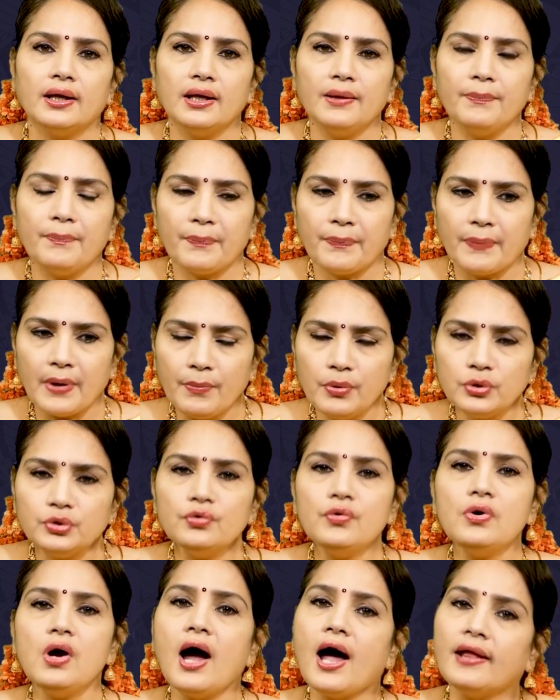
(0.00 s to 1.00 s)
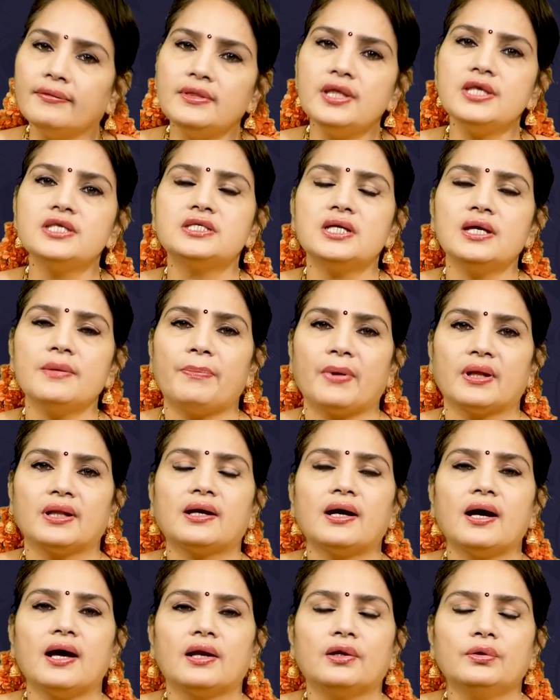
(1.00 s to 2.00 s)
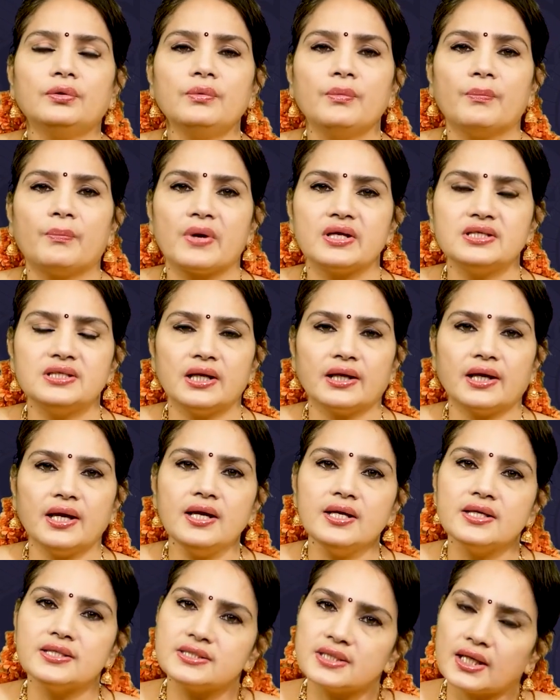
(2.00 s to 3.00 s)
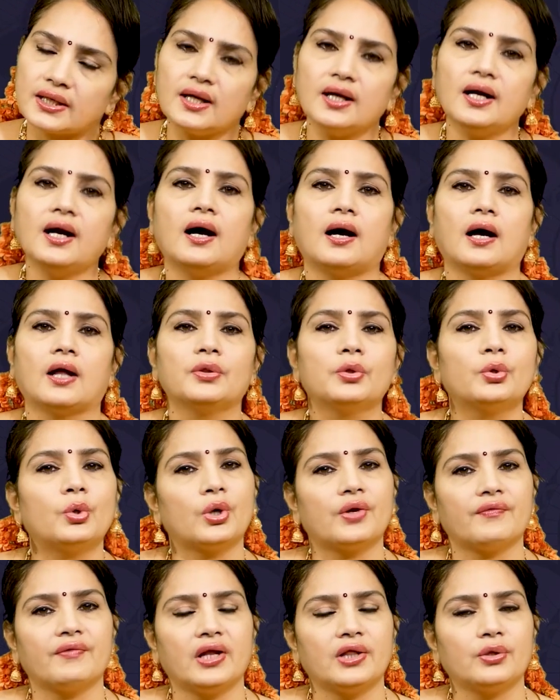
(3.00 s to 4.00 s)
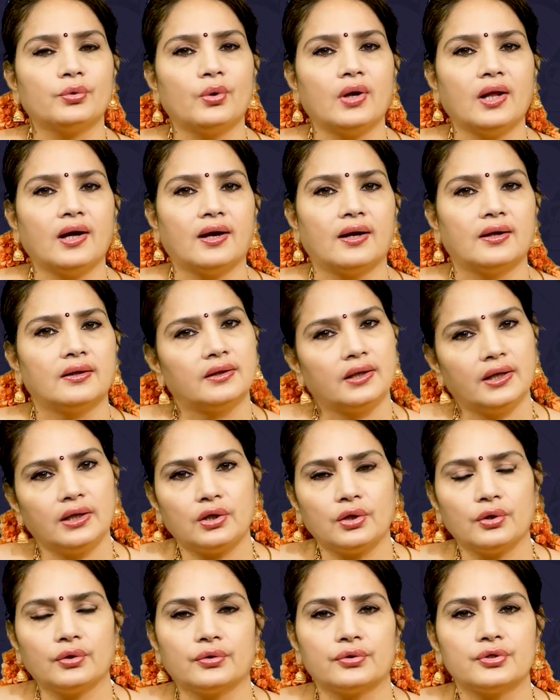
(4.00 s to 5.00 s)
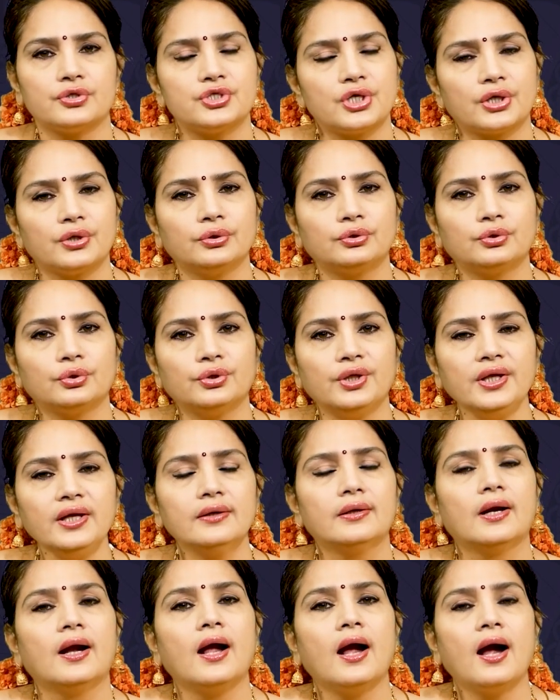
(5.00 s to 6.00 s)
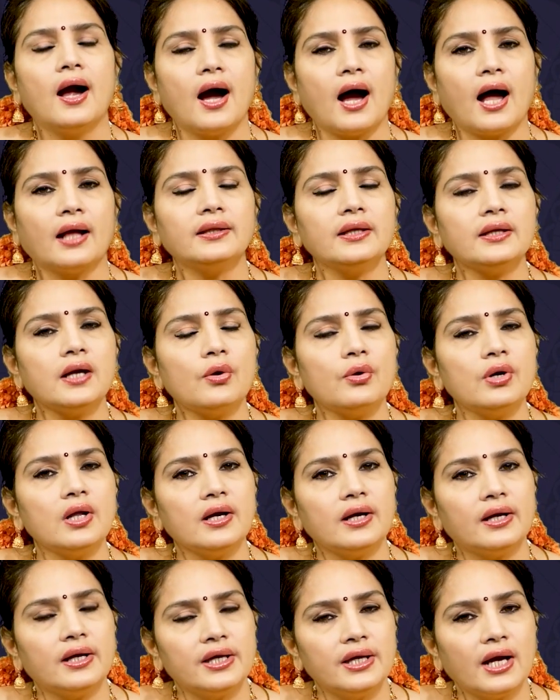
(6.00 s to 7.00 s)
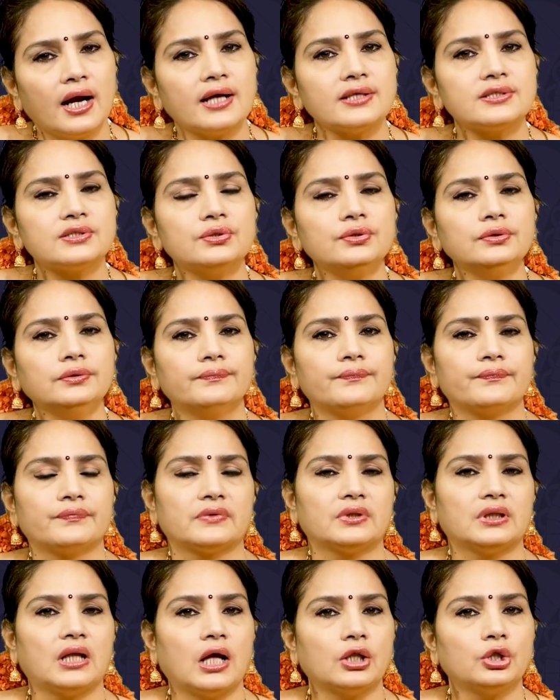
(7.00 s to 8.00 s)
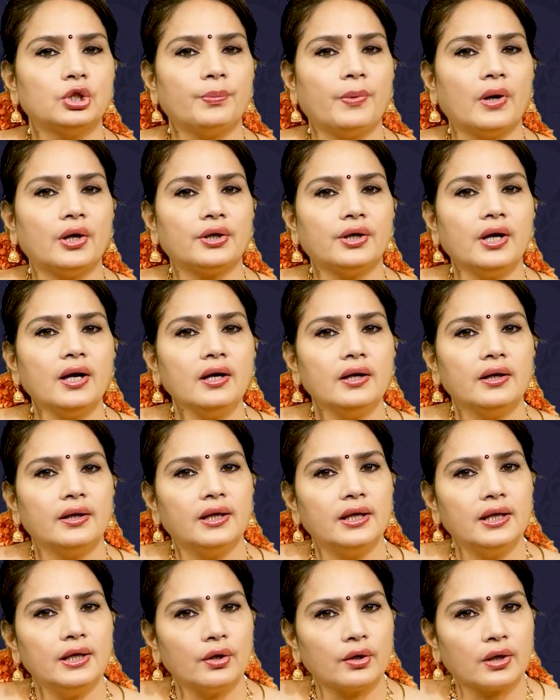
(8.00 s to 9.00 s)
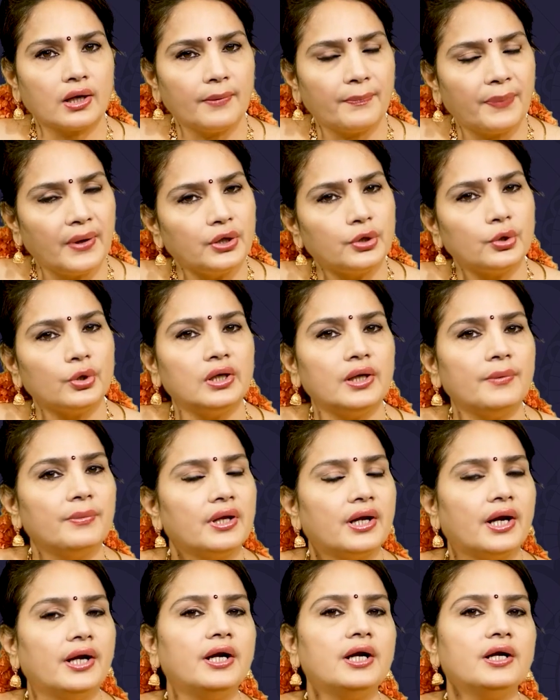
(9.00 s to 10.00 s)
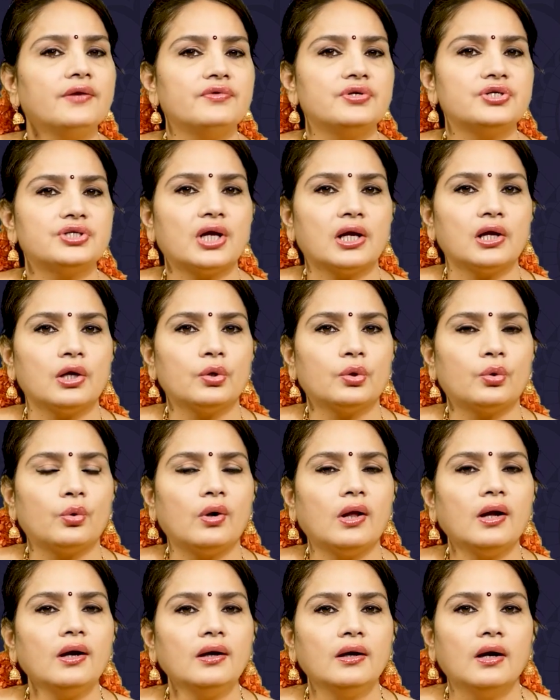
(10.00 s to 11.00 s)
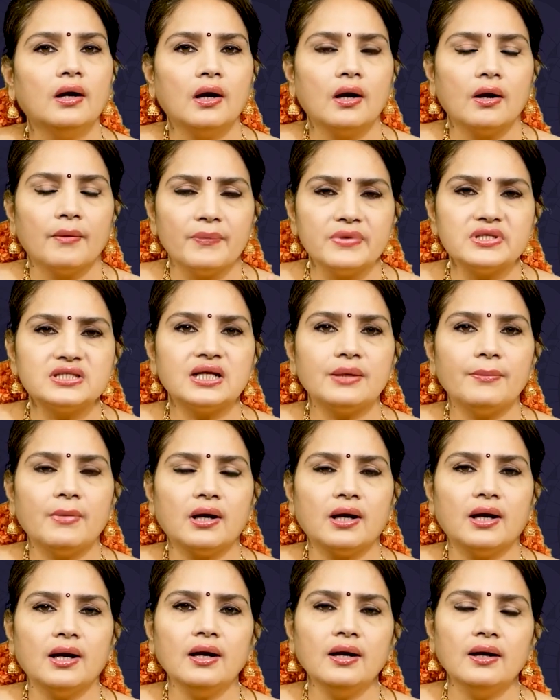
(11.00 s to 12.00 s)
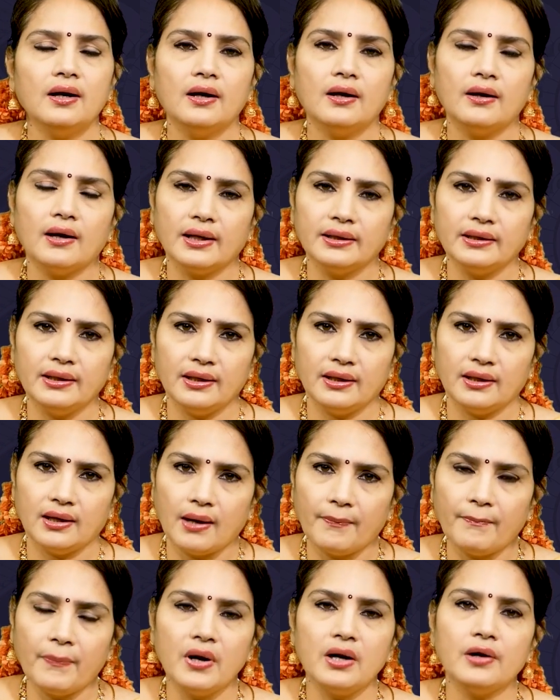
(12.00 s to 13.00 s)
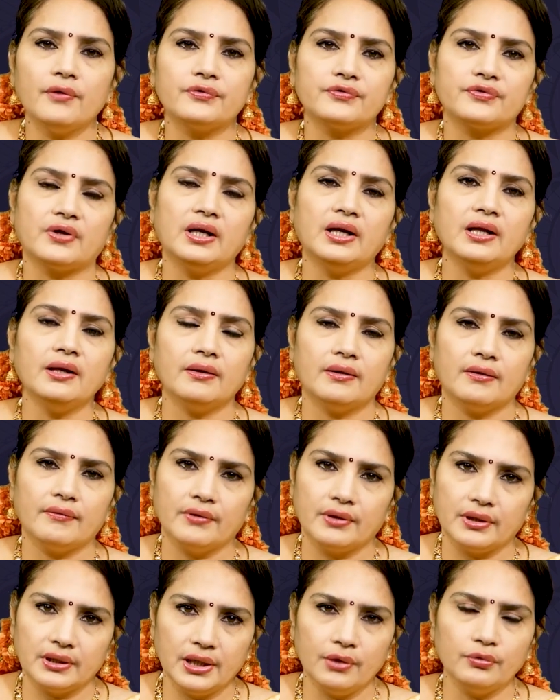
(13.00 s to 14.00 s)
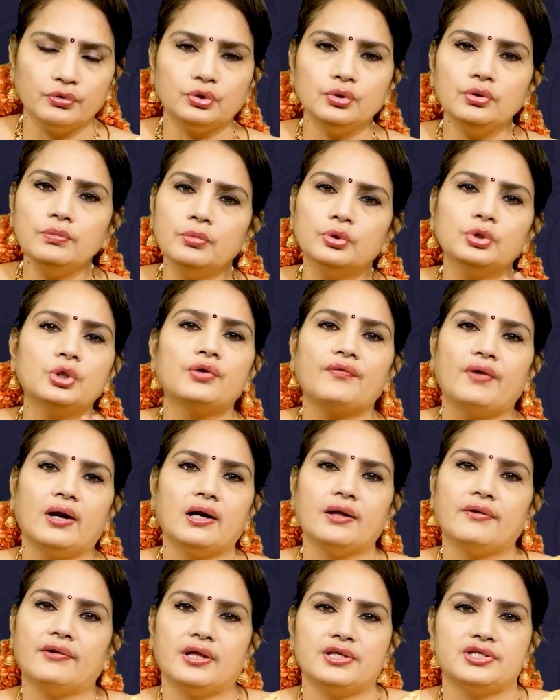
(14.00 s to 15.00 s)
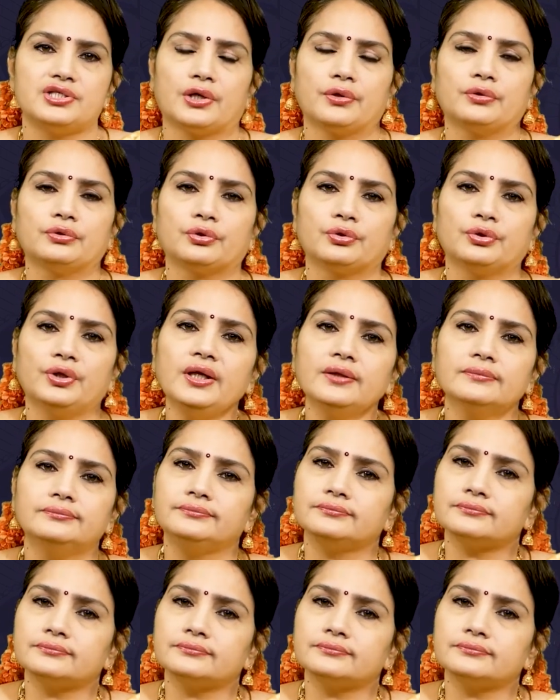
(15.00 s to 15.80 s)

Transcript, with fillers: ఈ ప్రభుత్వం అందించే పథకాలు ప్రజలకి చక్కగా అందుకోవడం అనేది కూడా దీంట్లో జరుగుతుంది అంతేకాకుండా గ్యాసు దాంతోపాటుగా ఈ యొక్క పెట్రోలియం ఈ రెండింటి విషయాల్లో కూడా మిశ్రమంగా అది అప్ అండ్ డౌన్స్ అంటే ఇదవుతూ ముందుకు వెళ్ళడం అనేది జరుగుతుంది